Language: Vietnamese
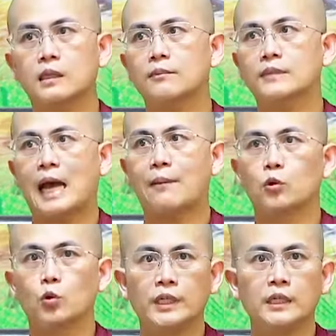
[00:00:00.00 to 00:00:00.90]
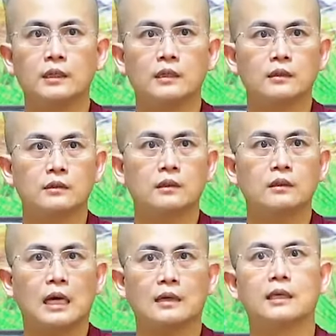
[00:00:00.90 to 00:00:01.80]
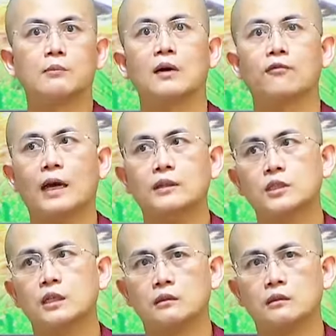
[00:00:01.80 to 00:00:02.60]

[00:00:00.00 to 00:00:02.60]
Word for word: tâm tàm quý tức là để mà phát triển